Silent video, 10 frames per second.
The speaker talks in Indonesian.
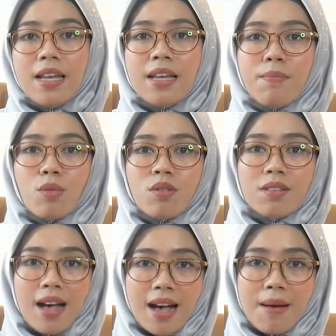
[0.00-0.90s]
dan
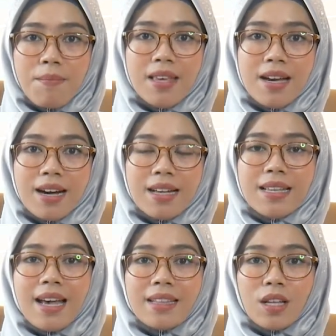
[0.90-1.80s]
berusaha menjaga
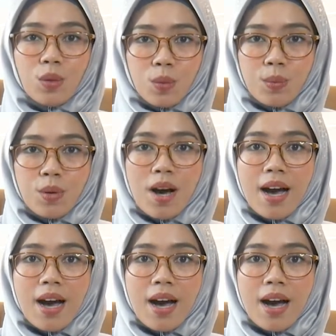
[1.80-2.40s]
kesehatan tubuh